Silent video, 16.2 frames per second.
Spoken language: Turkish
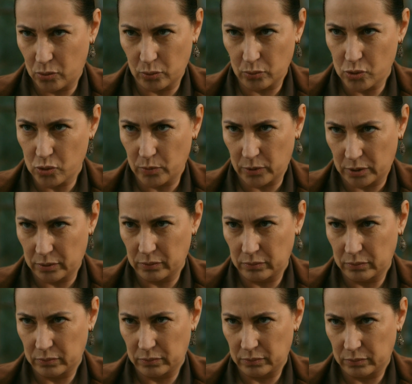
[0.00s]
konuşma.
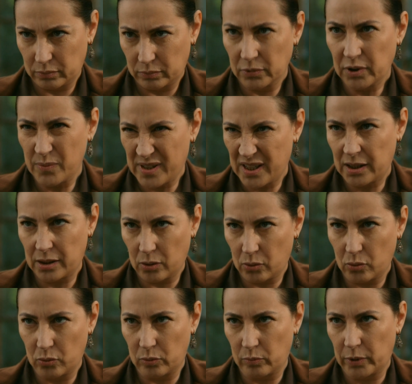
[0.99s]
Kimseye de
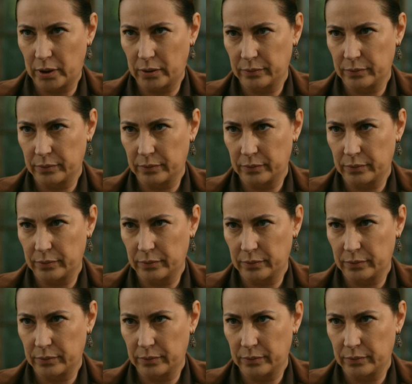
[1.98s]
görünme.